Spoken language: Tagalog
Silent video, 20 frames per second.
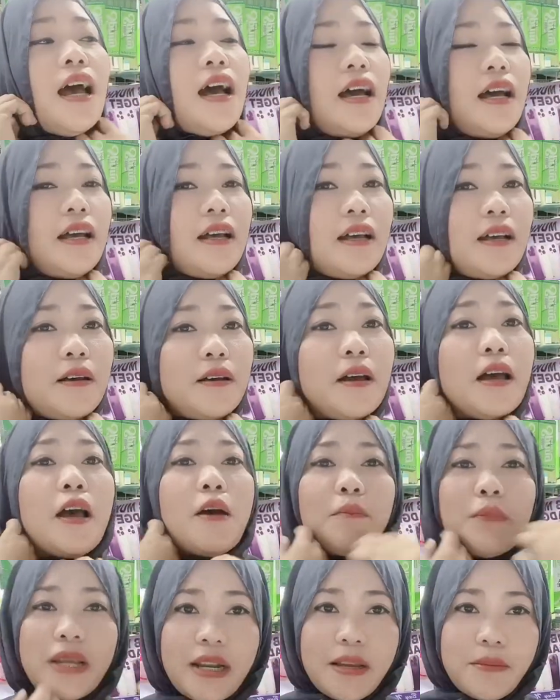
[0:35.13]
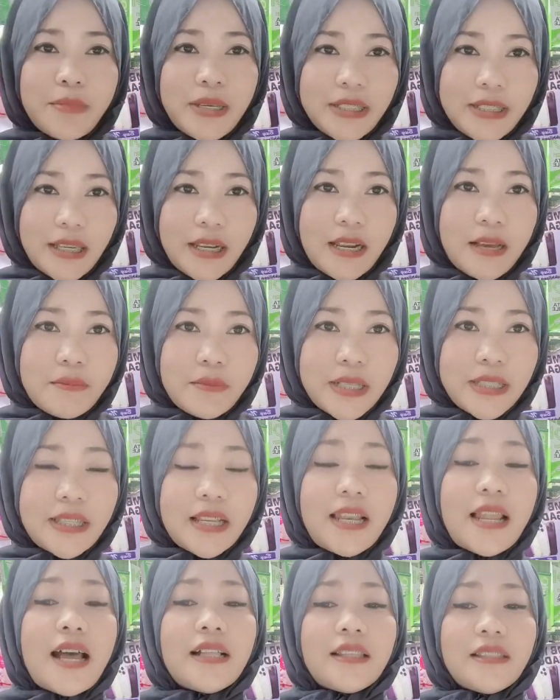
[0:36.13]
Uh, maraming salamat
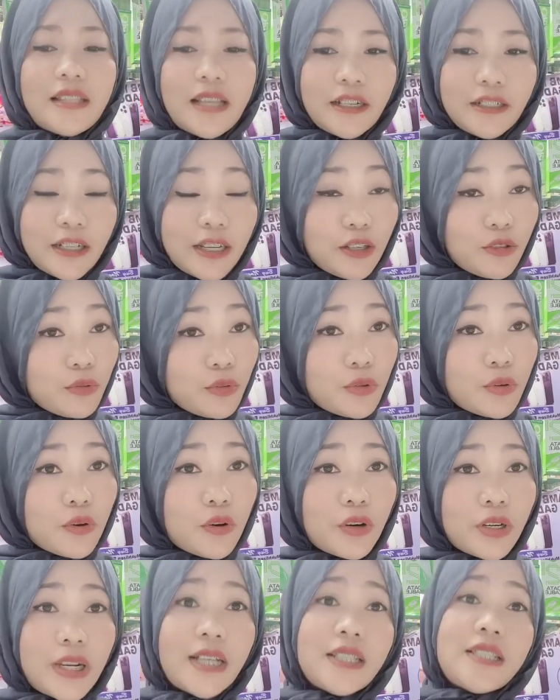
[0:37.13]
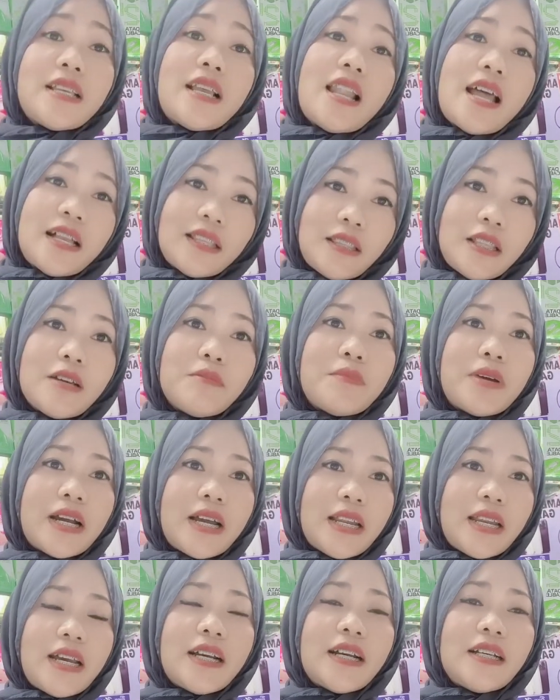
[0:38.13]
sa lahat ng nanonood at sa lahat ng
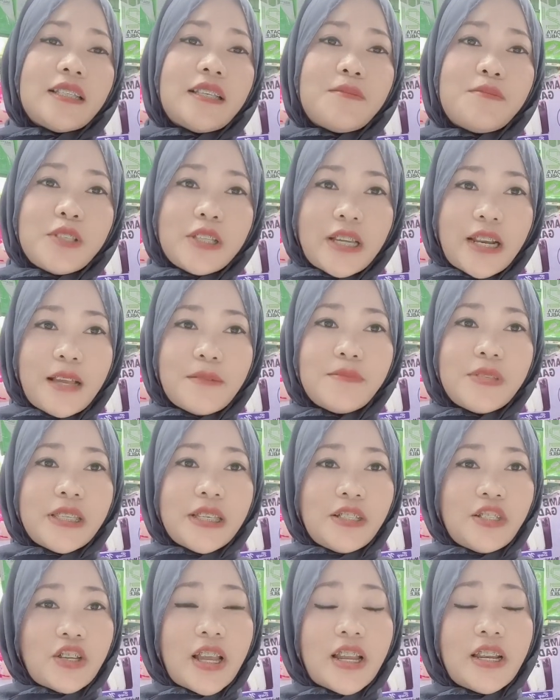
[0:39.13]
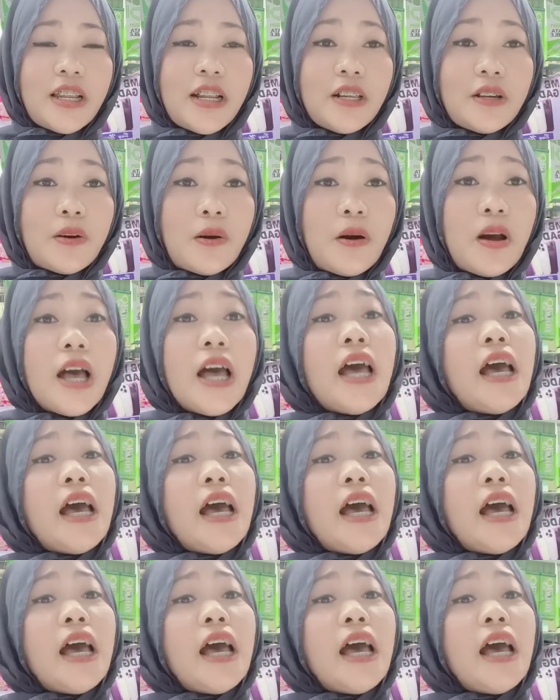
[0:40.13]
mga nakasubscribe sa channel ko.